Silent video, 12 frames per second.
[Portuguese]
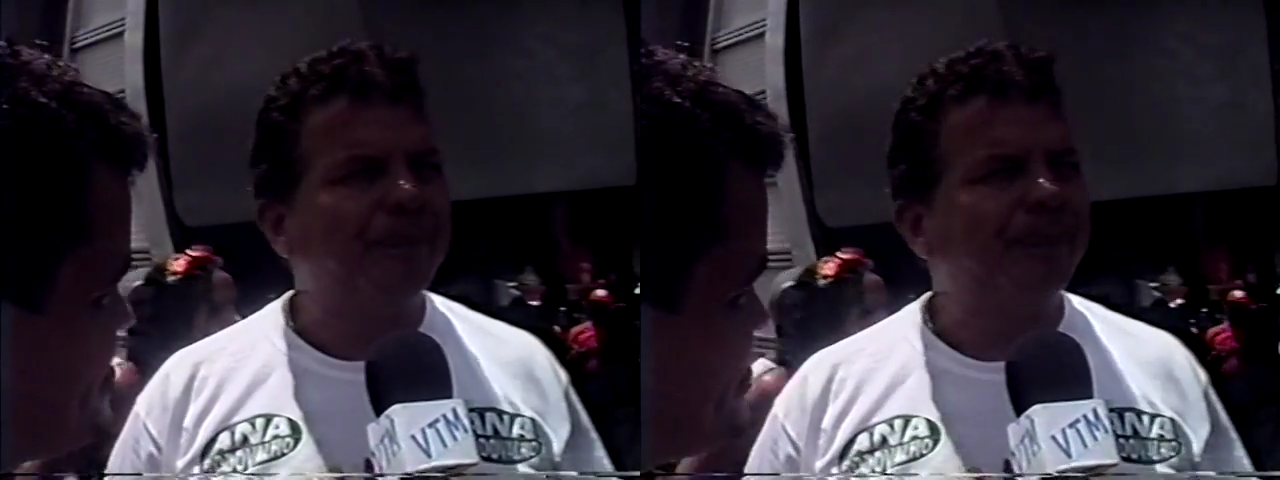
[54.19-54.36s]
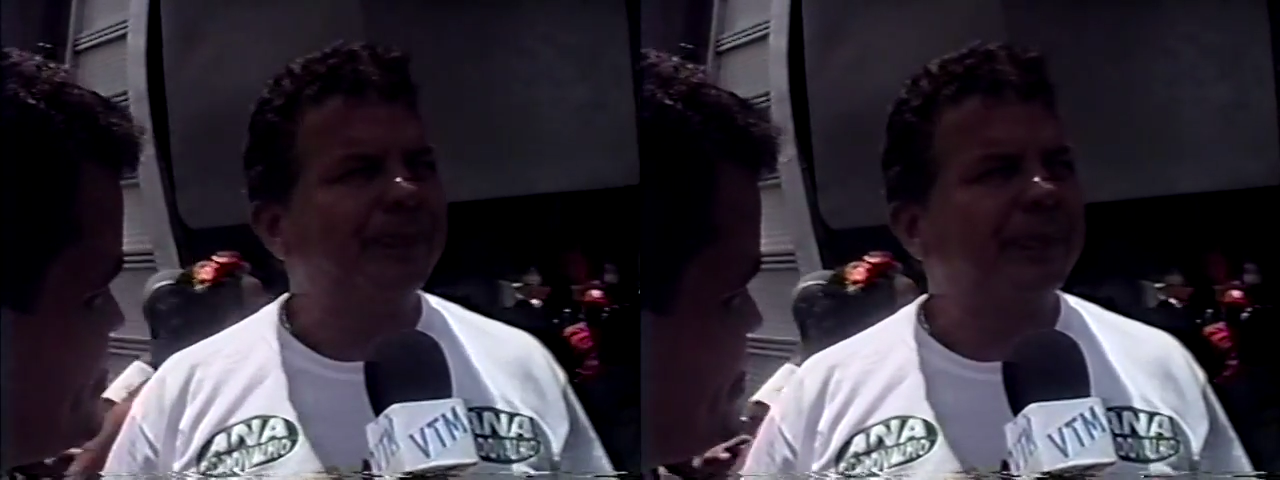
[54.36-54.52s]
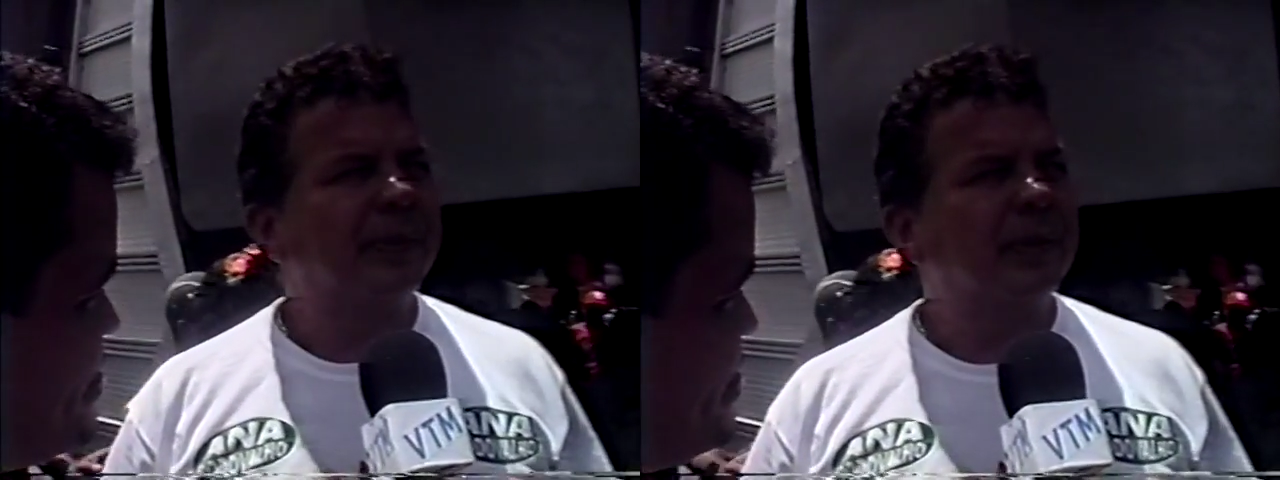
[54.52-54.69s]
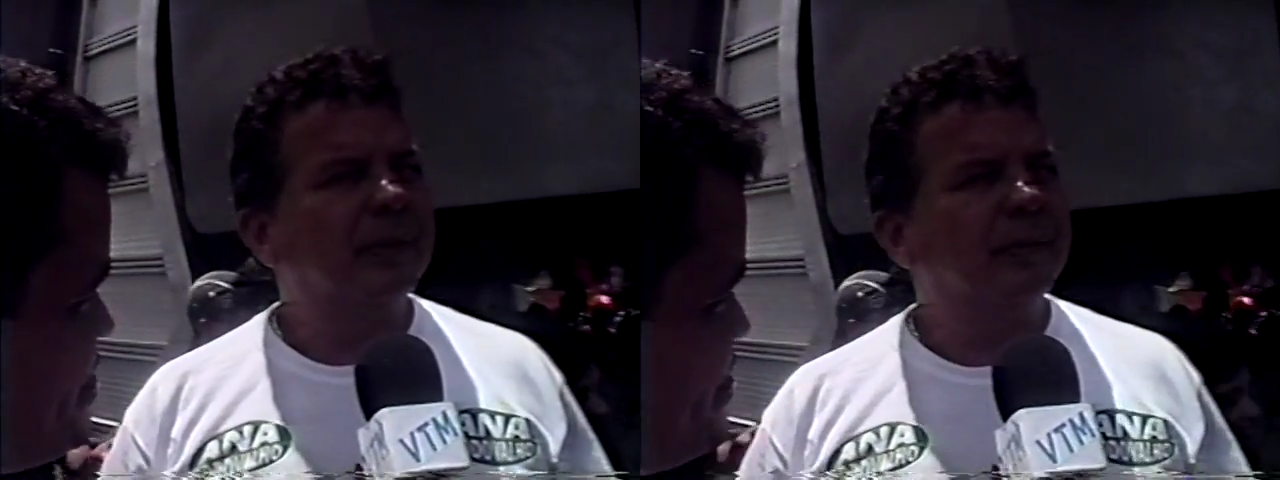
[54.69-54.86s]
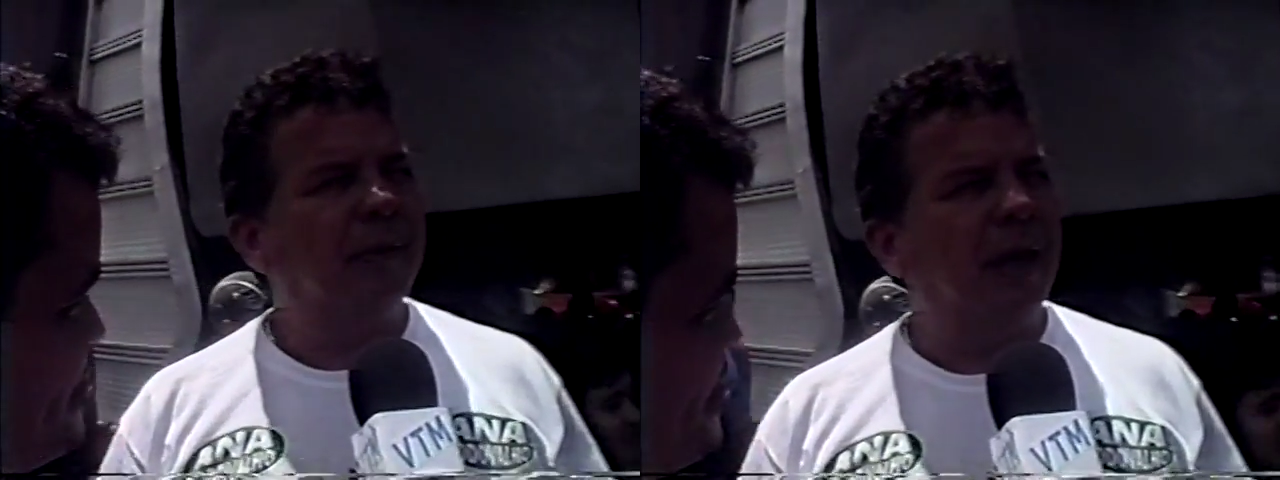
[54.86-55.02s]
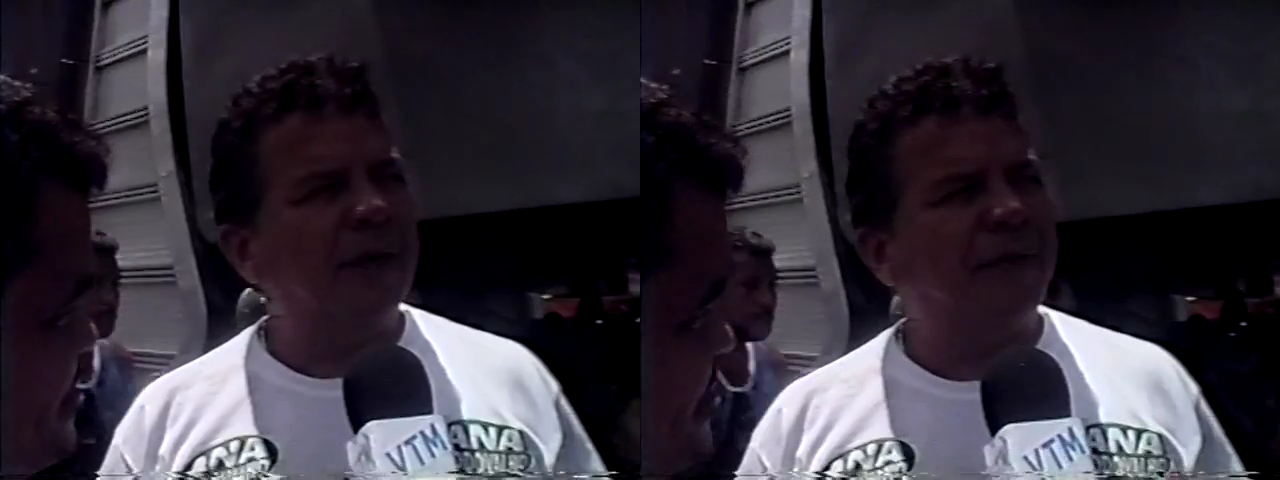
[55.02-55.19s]
Né? Tá
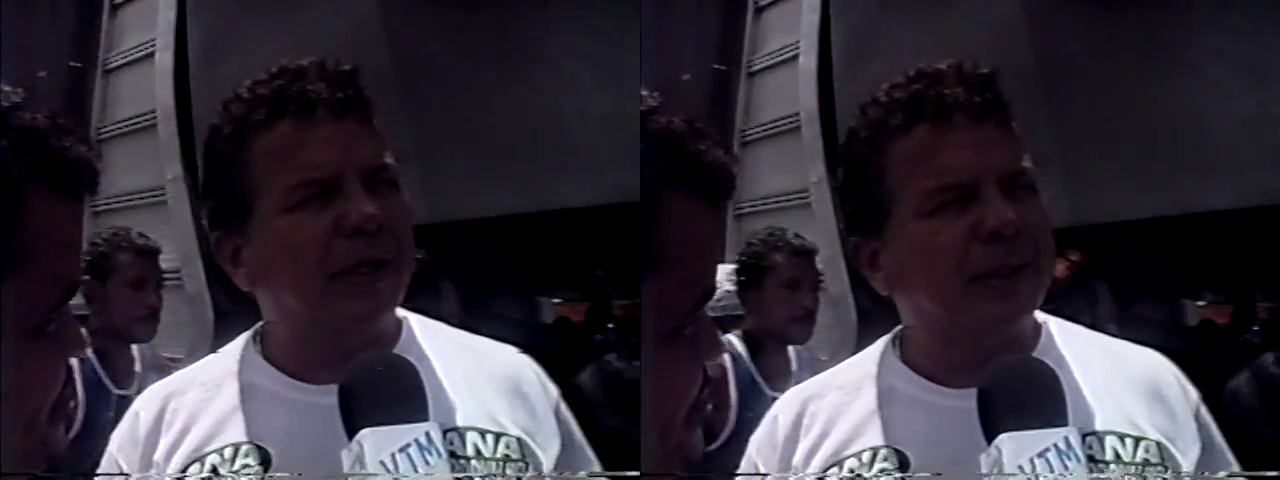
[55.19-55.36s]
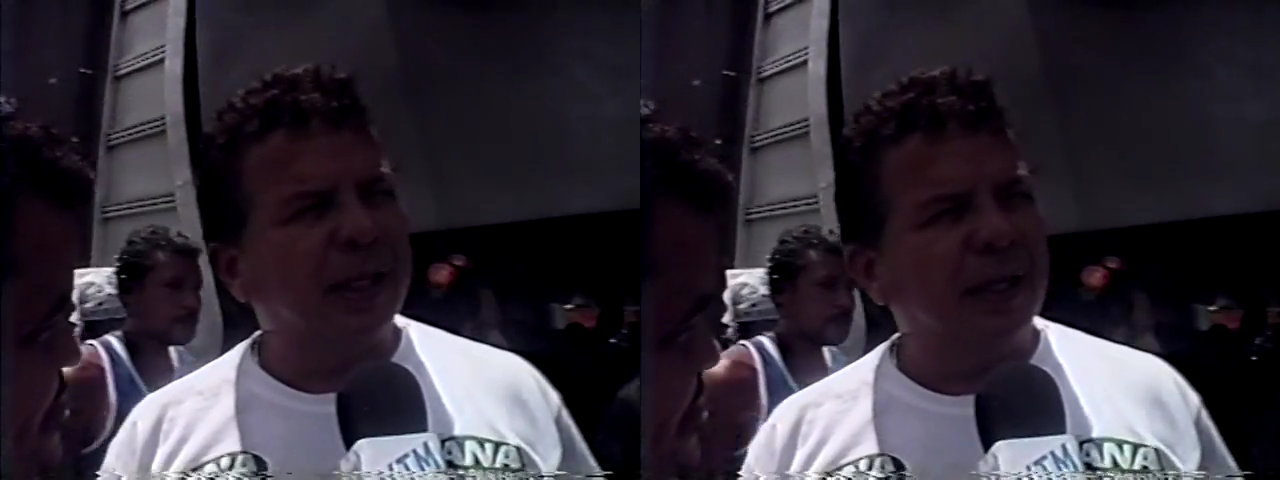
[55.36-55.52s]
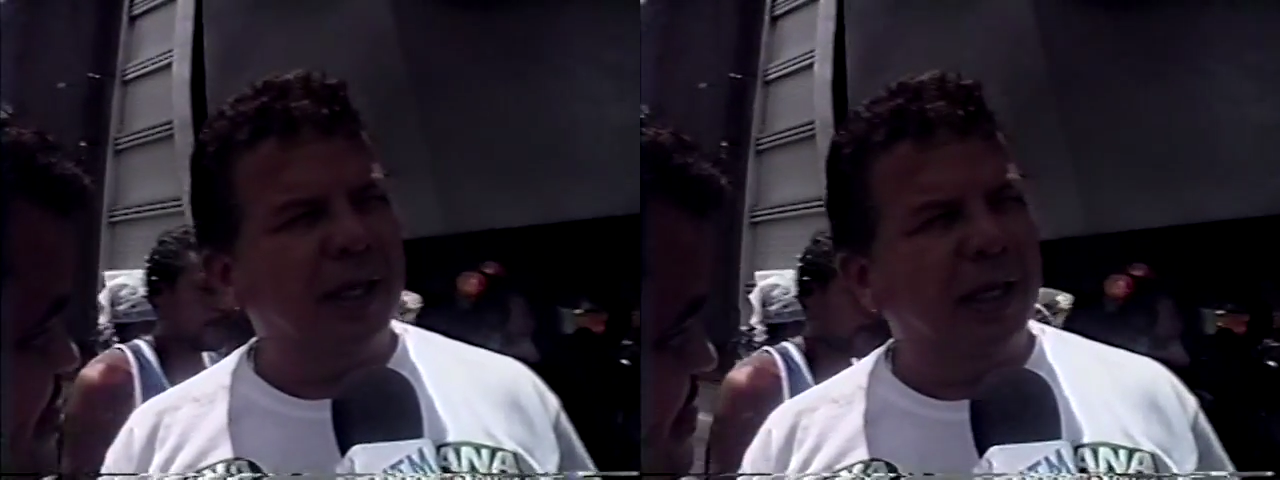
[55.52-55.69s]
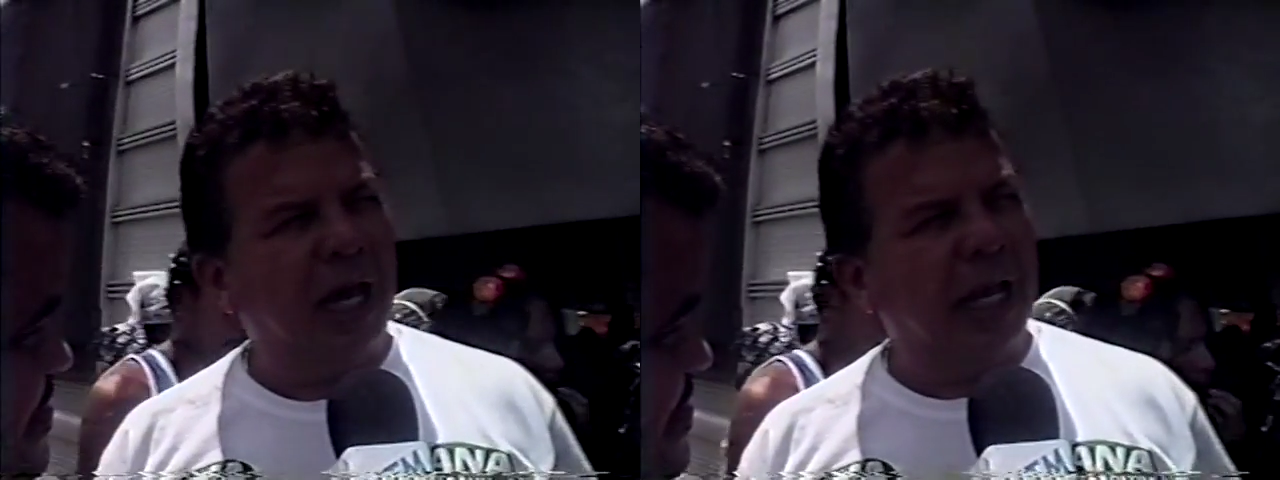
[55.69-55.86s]
né, vai ter